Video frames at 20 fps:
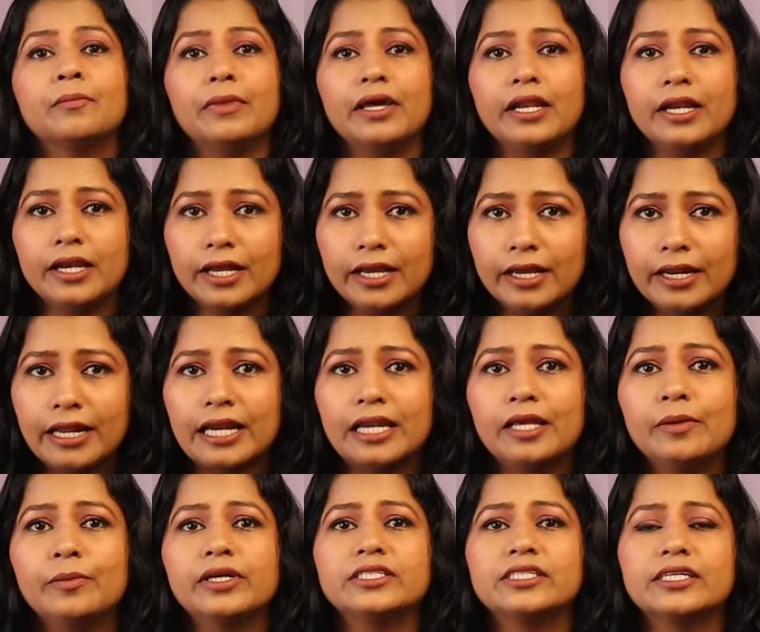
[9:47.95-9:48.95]
मेरी
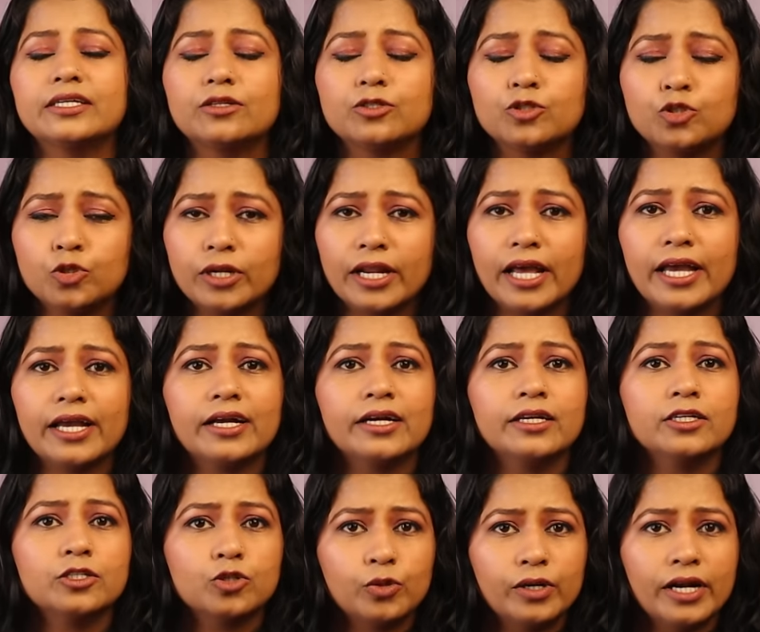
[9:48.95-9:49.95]
निगरानी में जो
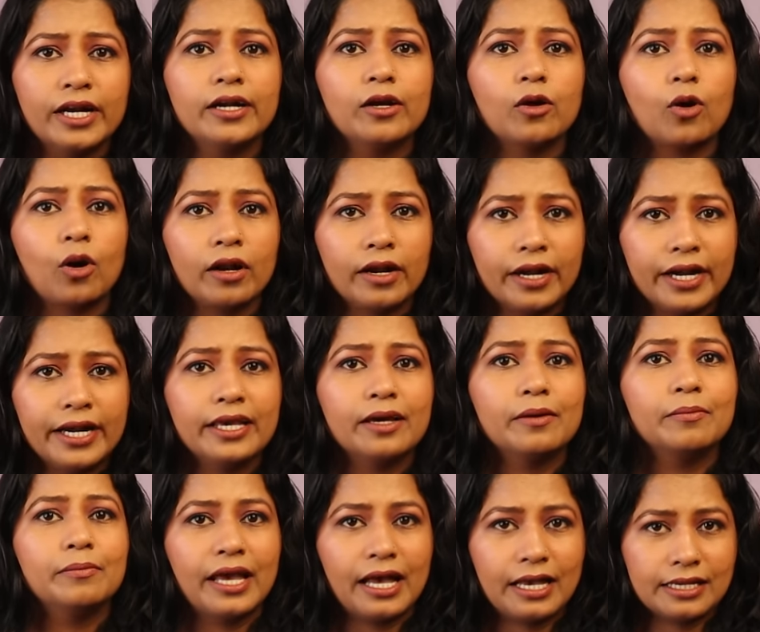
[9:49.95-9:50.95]
रहकर स्टूडेंट ऑलरेडी
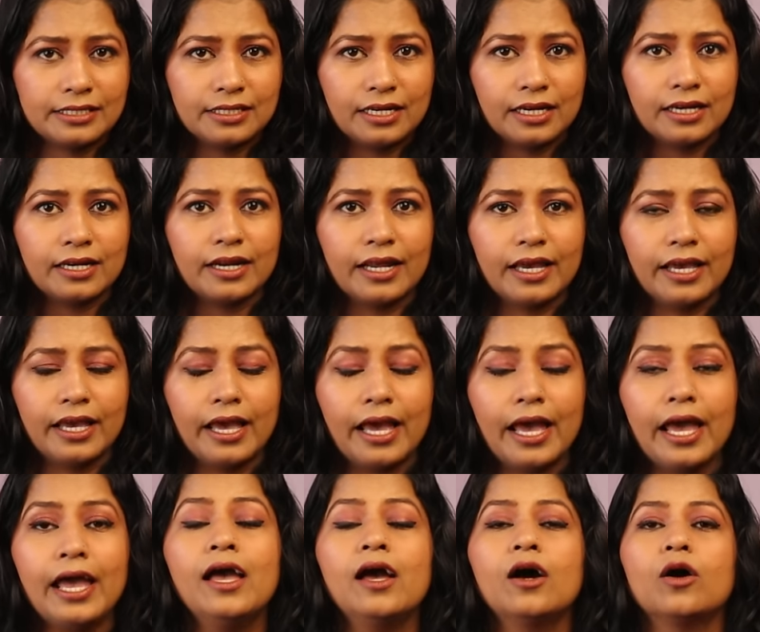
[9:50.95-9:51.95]
अभ्यास कर रहे
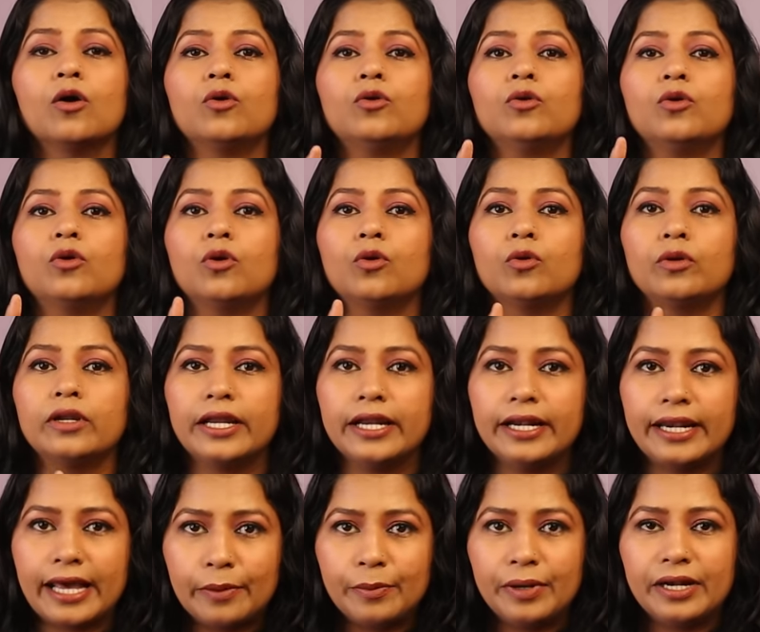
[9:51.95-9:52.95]
हैं उनको
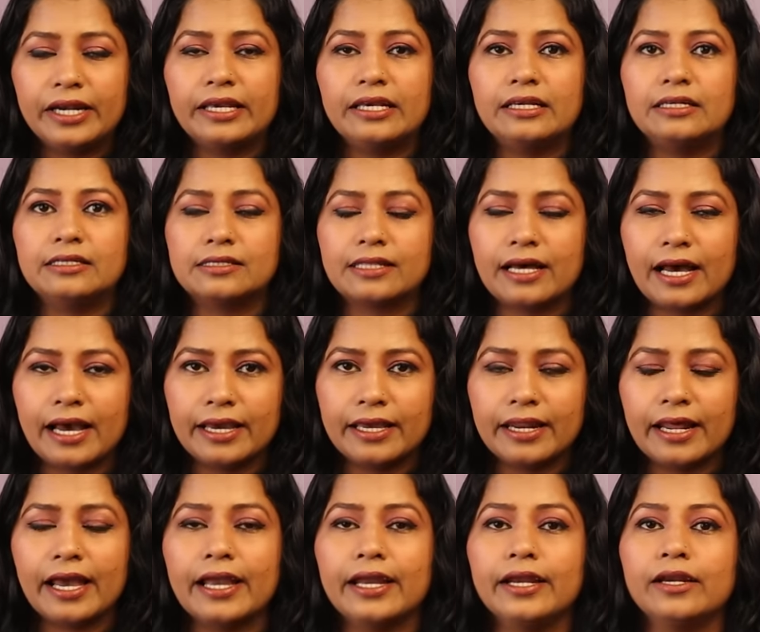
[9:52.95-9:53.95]
उनकी डायबिटीज़
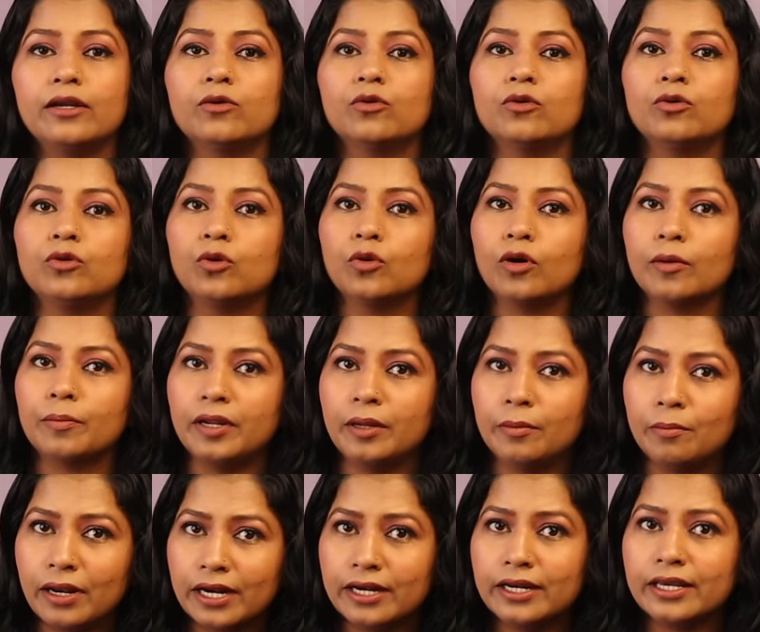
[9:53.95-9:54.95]
थायराइड थायराइड उनको अपने
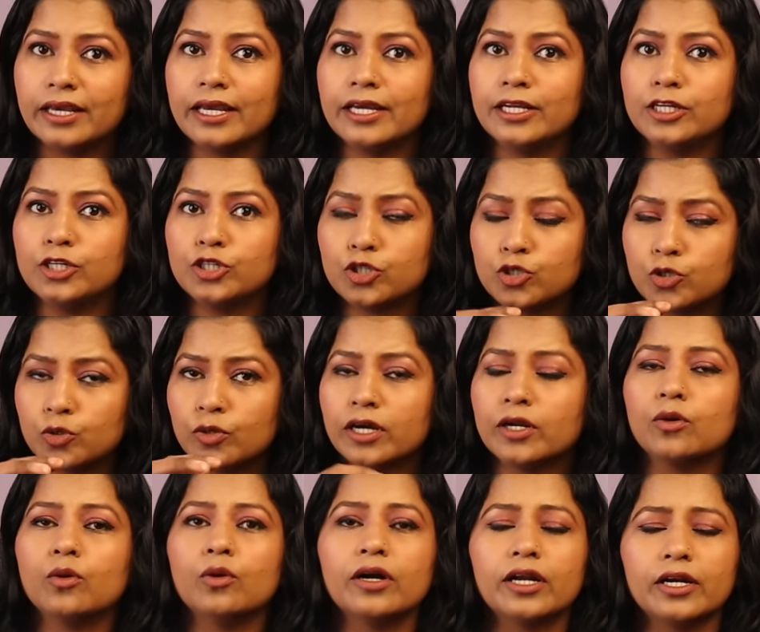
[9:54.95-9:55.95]
ब्लड के
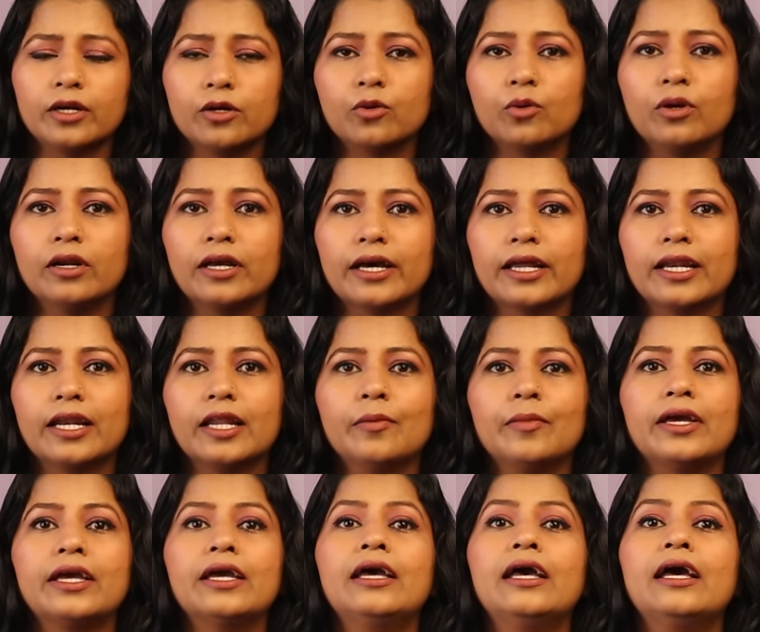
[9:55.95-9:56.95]
शुगर को कंट्रोल करने
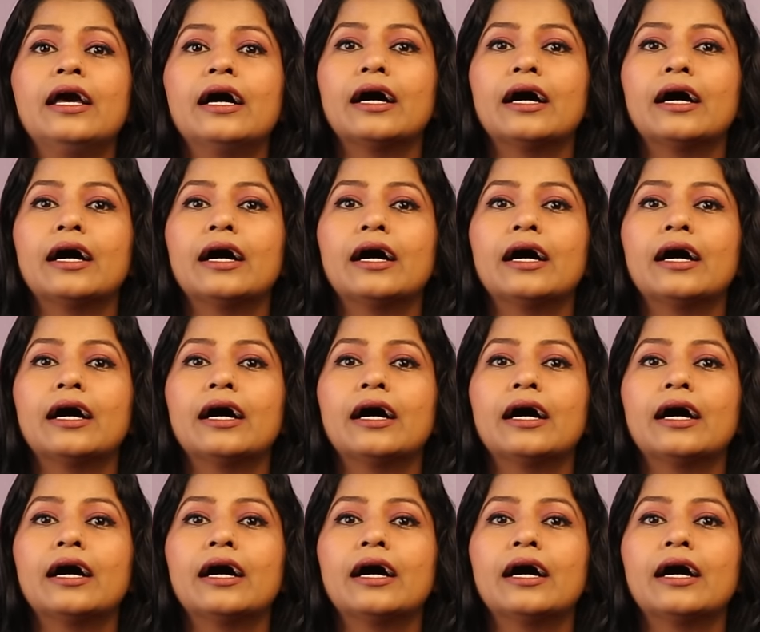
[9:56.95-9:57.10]
में